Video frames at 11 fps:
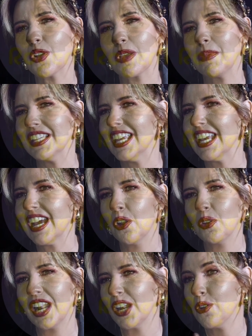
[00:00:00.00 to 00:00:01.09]
lo que me llega,
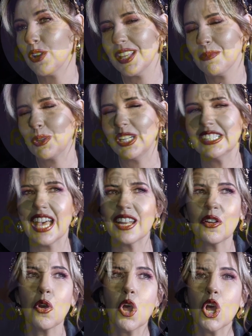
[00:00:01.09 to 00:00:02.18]
lo del algoritmo y
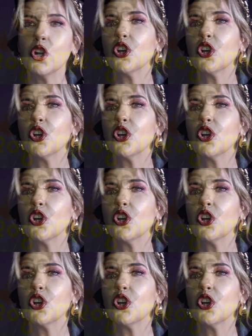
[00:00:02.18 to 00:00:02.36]
tal, ¿no?